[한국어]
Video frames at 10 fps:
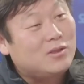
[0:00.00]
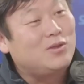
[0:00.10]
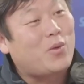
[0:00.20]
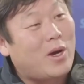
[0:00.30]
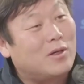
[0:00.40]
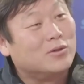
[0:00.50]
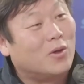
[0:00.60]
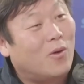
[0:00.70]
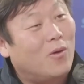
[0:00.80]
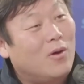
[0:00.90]
쓴소리를 한
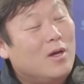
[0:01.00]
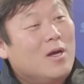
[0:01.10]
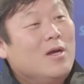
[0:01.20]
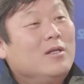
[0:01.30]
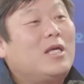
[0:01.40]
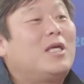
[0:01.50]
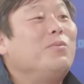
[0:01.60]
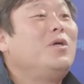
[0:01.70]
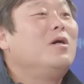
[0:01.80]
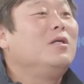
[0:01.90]
거죠. 음. 근데
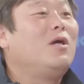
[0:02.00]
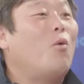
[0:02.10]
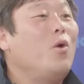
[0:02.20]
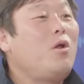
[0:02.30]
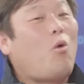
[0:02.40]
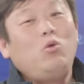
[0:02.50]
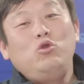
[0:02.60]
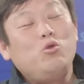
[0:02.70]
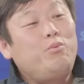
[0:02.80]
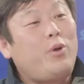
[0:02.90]
김기현이 오히려
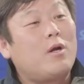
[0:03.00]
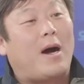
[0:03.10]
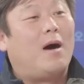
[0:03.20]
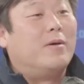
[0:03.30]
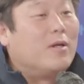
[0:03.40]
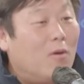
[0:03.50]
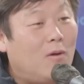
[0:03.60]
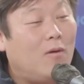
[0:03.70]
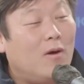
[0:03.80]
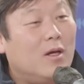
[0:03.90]
홍준표를
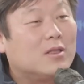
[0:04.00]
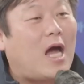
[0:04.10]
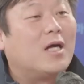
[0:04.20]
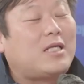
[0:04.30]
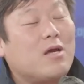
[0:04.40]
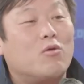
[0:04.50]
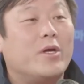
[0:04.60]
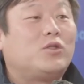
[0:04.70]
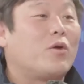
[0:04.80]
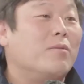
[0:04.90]
박아버리고 당
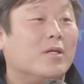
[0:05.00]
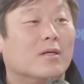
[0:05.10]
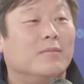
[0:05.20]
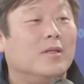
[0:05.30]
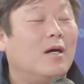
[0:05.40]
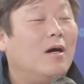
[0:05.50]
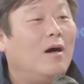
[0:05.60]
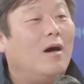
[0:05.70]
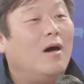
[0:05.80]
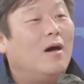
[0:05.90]
사임금을 해촉해버린 거예요.
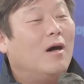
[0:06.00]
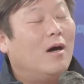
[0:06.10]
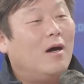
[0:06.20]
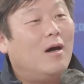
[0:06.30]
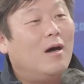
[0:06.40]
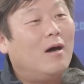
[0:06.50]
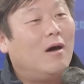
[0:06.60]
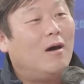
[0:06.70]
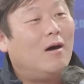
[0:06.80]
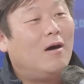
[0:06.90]
아,
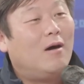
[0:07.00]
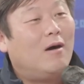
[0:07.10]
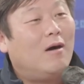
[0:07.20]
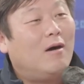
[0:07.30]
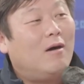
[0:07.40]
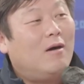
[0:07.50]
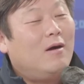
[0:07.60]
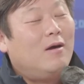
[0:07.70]
그걸로 또